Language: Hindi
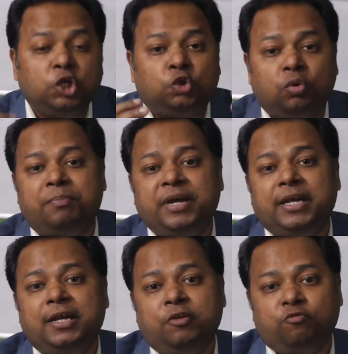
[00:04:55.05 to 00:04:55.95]
तो
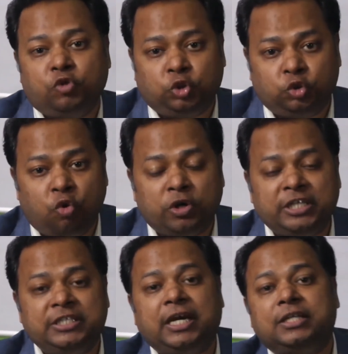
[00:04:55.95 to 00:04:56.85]
फिर वो दो
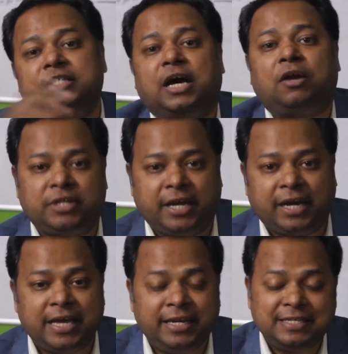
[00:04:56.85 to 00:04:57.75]
की जगह चार हो जाएगा
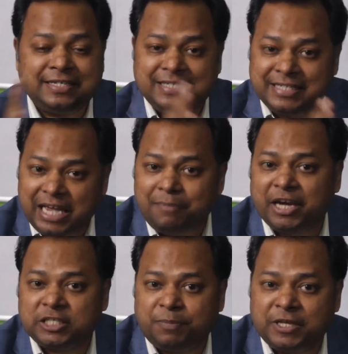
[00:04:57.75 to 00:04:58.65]
यानी कि सेम
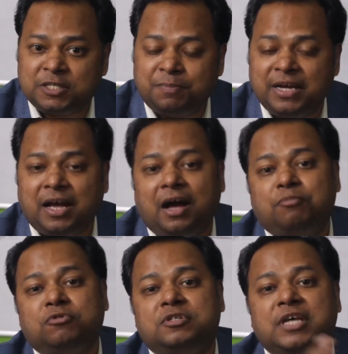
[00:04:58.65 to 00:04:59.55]
एक्सपेंस में
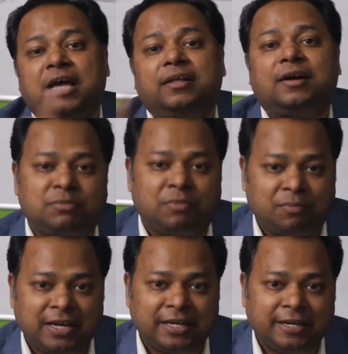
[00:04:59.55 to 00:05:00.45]
आपको ज़्यादा कस्टमर मिलेंगे